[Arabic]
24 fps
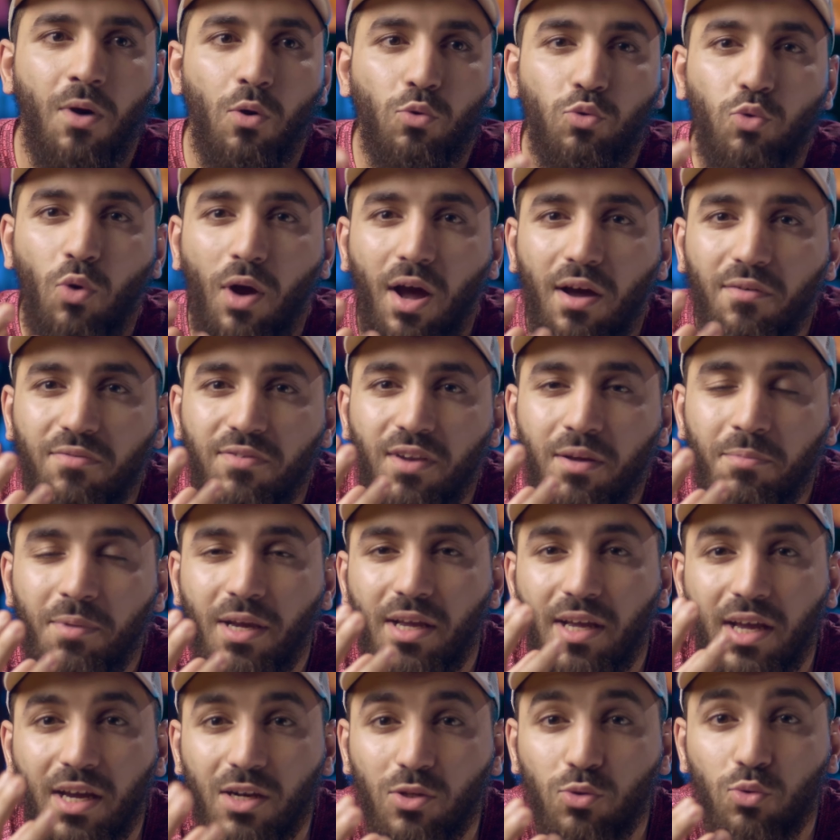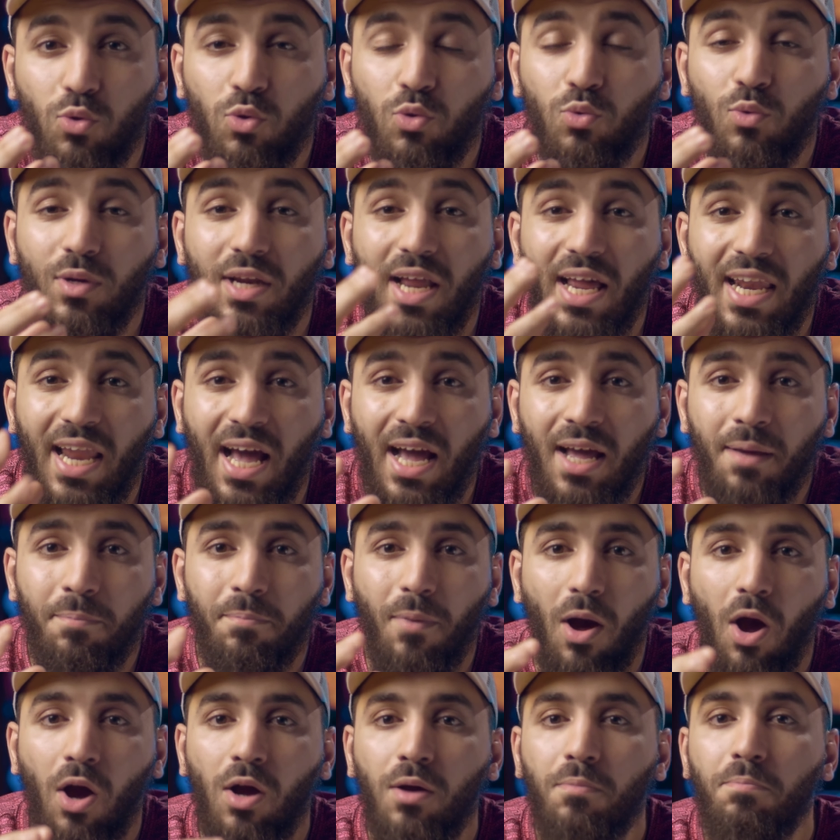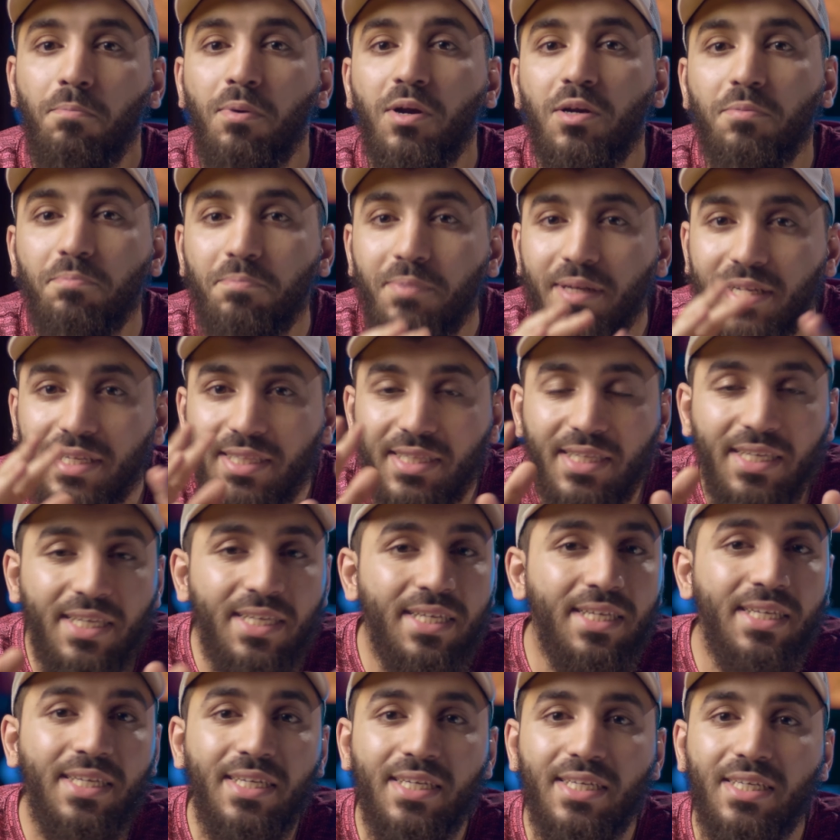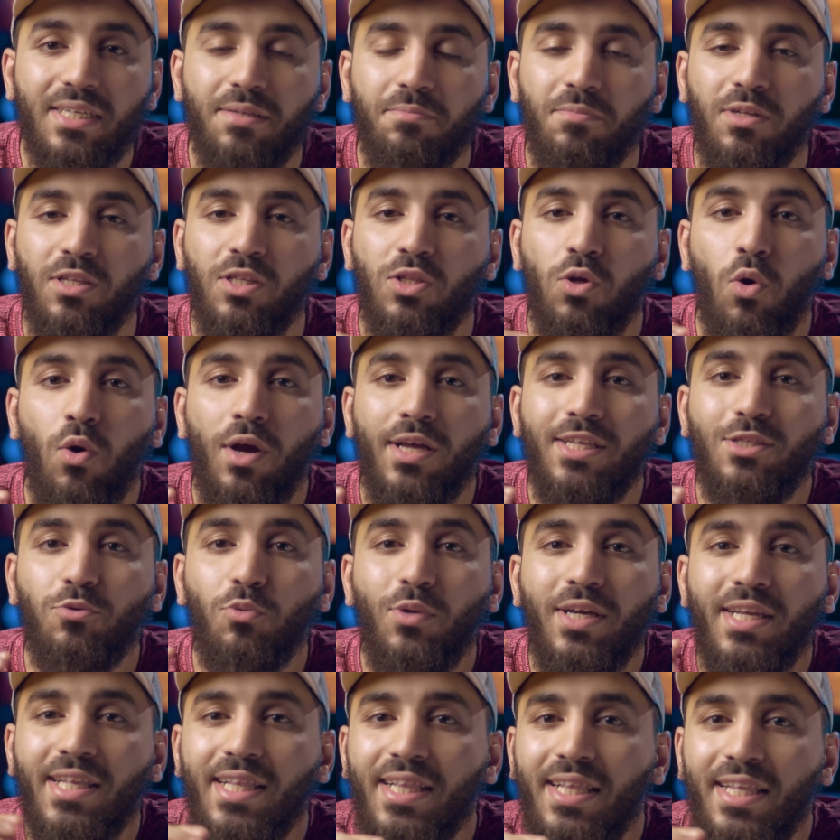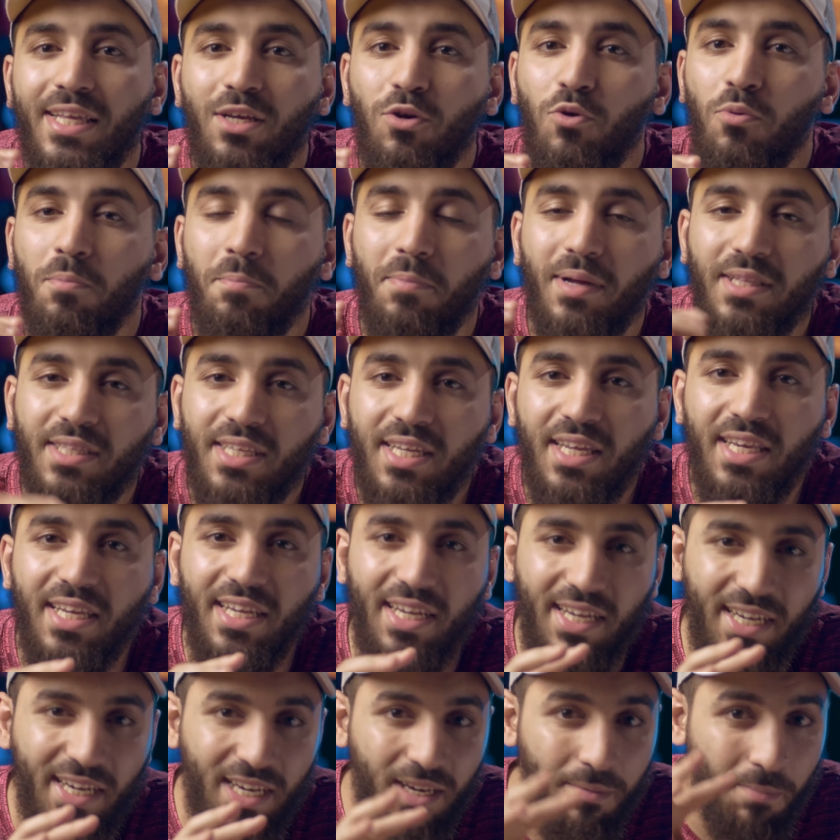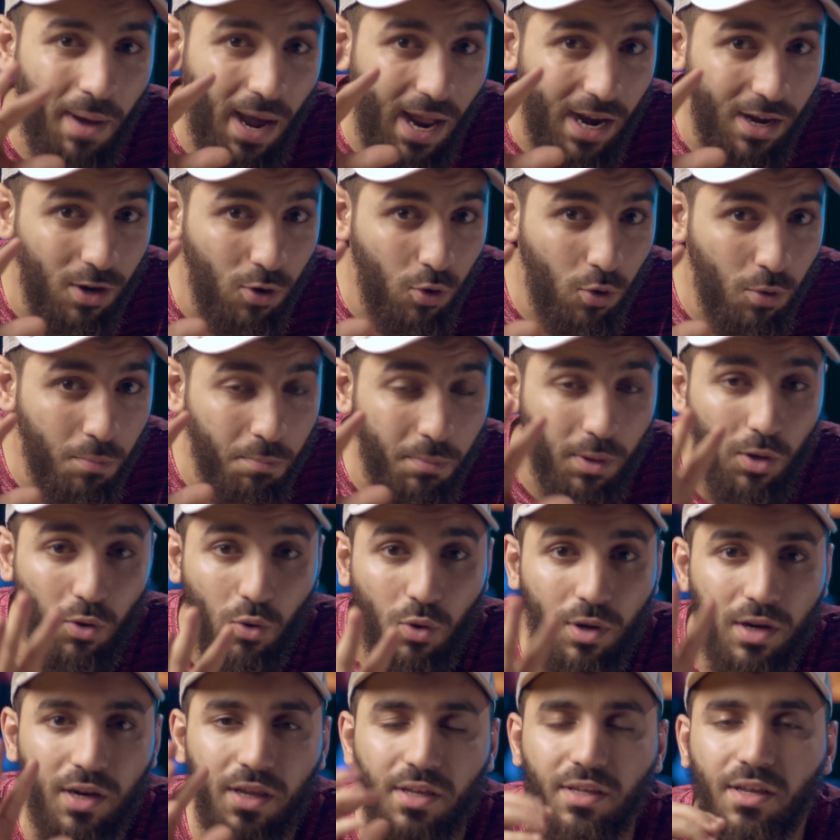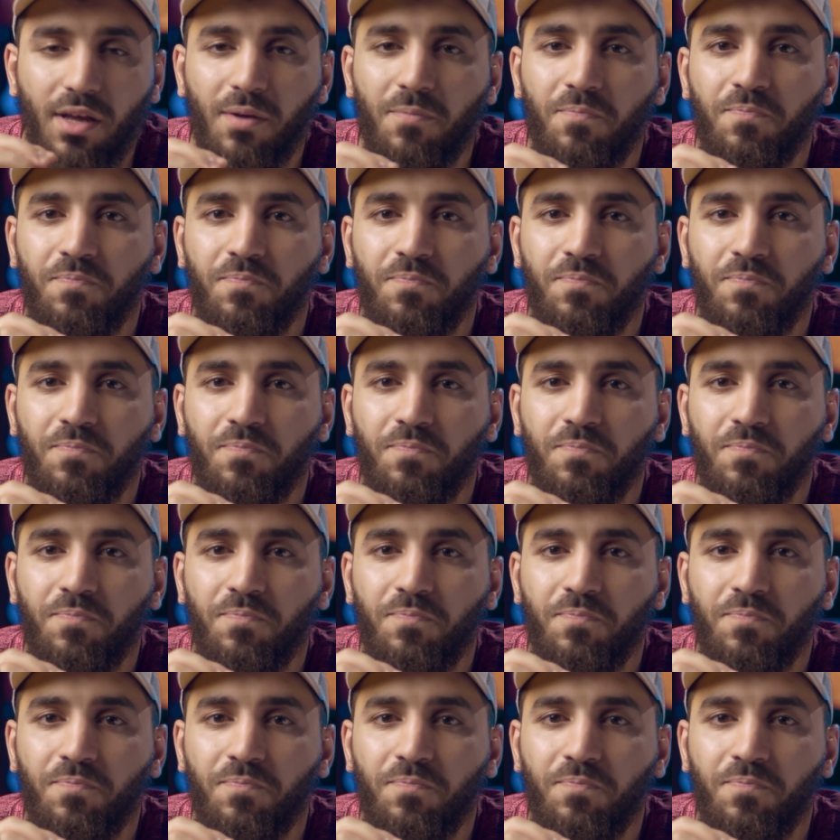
موضوع أفلام الكرتون والألعاب أكبر بكتير من إن هو يتوجد ليهم بديل يحل محلهم بالكلية